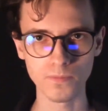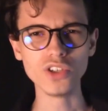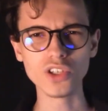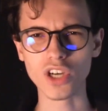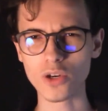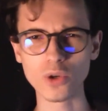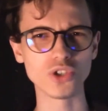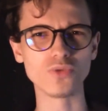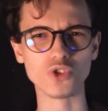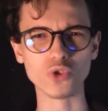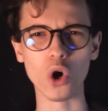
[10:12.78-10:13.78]
И,
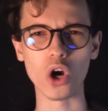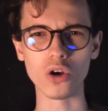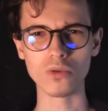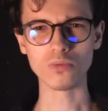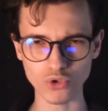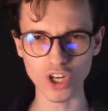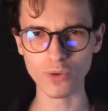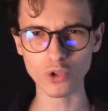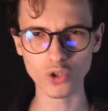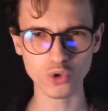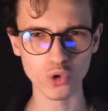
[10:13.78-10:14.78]
короче, все. Уже
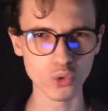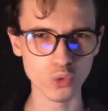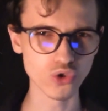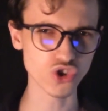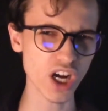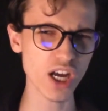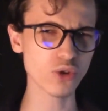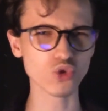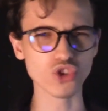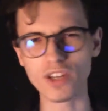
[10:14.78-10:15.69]
его никто не унижает,